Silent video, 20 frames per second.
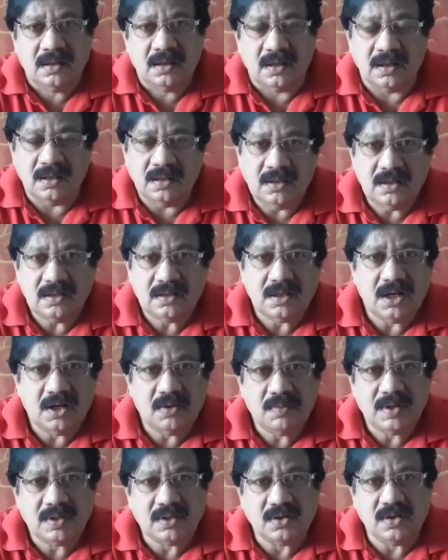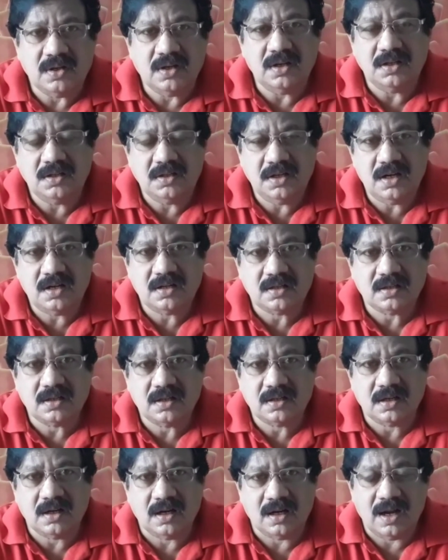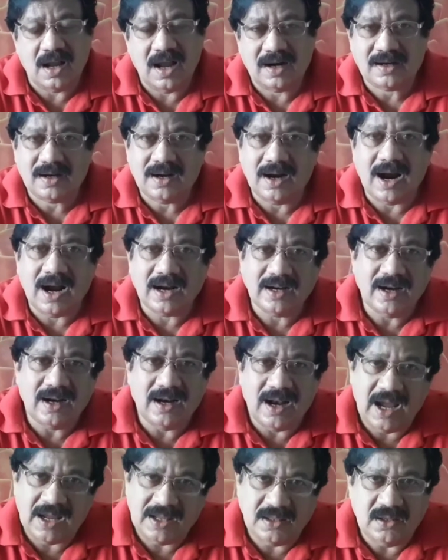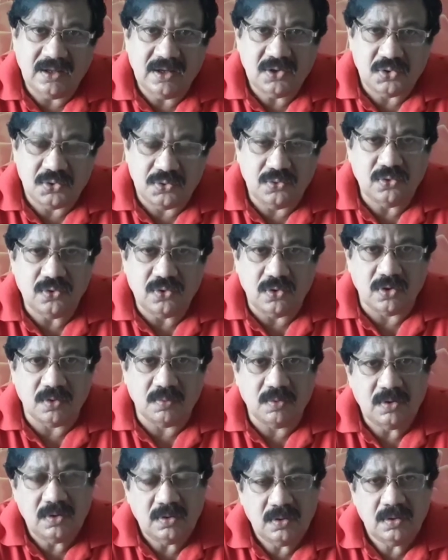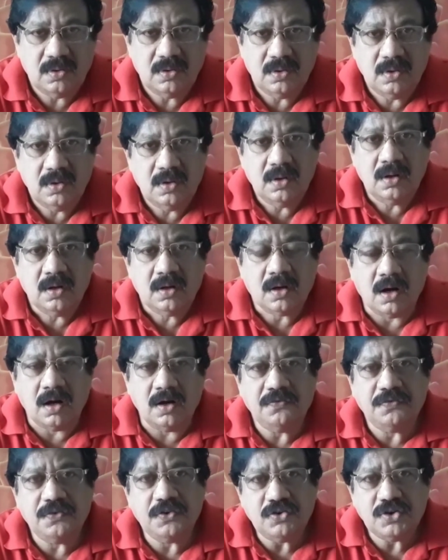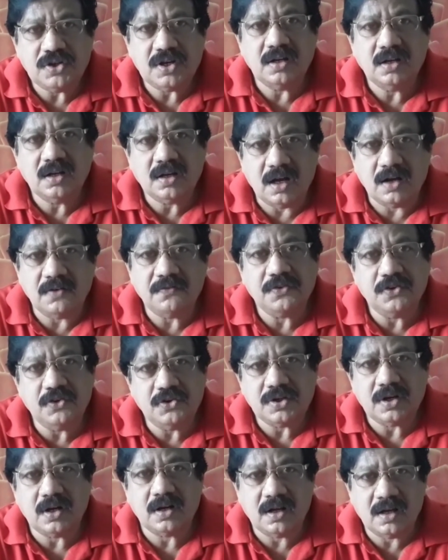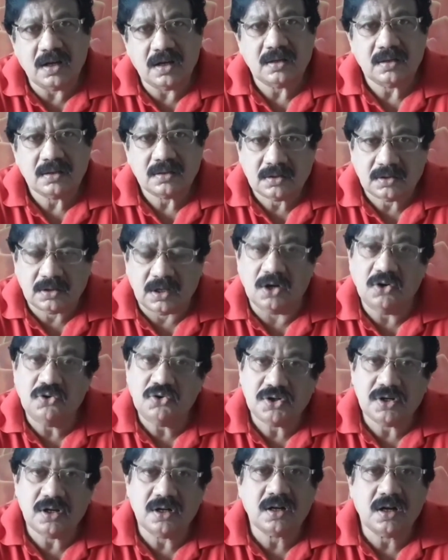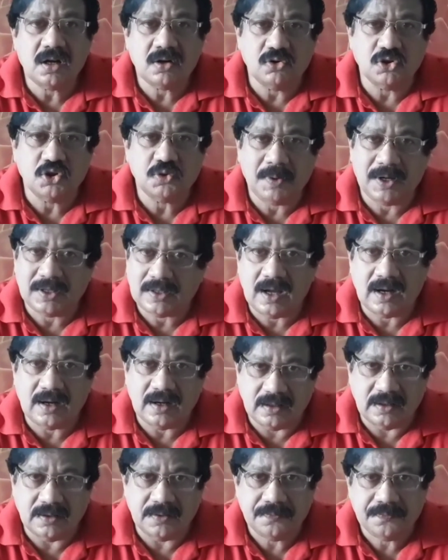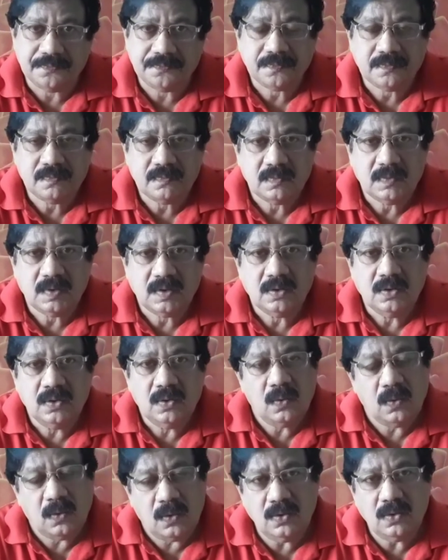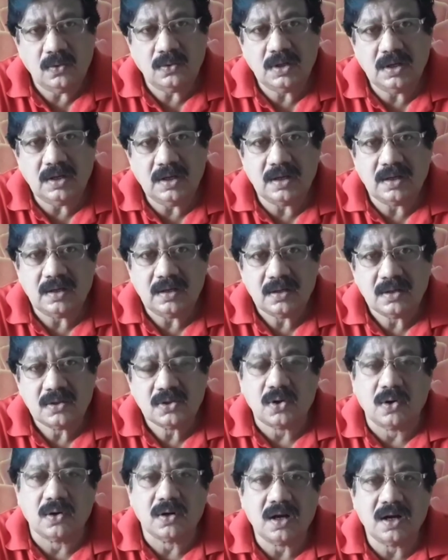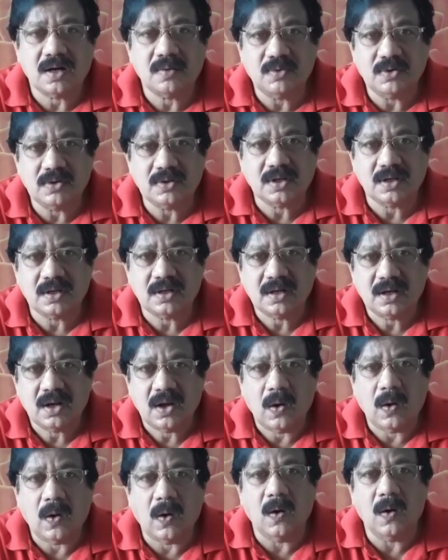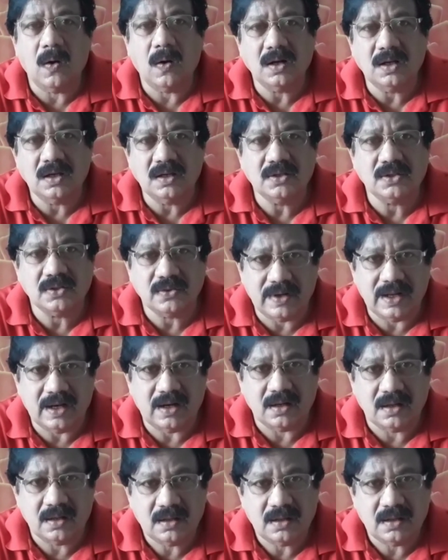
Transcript: হিন্দি সিনেমা থ্রি ইডিয়টসের একটা গানের লাইন দিয়ে শুরু করব কনফিউশন ই কনফিউশন হ্যাঁ সলিউশন কা কুছ পাতা নেই অন্যদিকে সরকার বলছেন অল ইজ ওয়েল